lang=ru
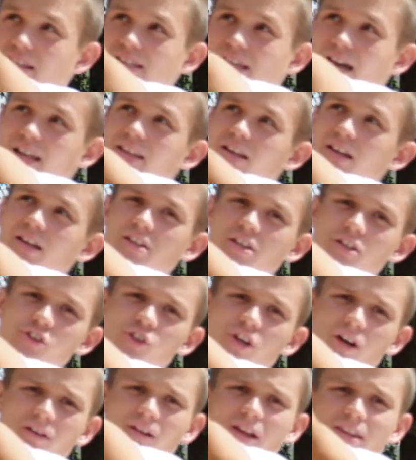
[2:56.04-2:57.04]
назад,
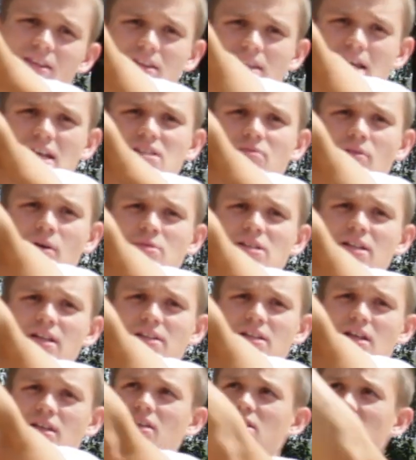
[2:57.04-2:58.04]
нижний хват не даст вам
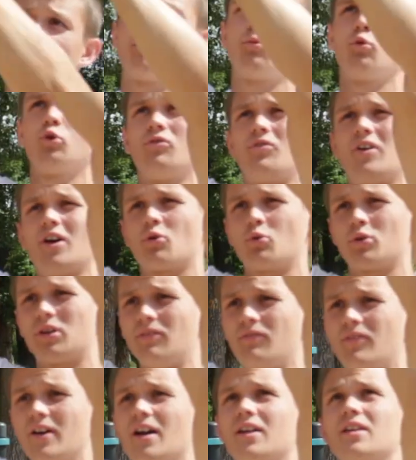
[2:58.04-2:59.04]
слететь. Если будут две
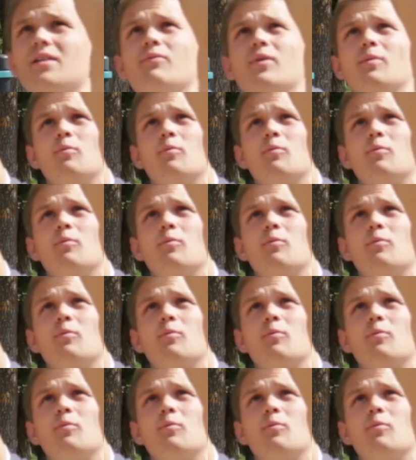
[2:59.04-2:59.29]
руки верхним,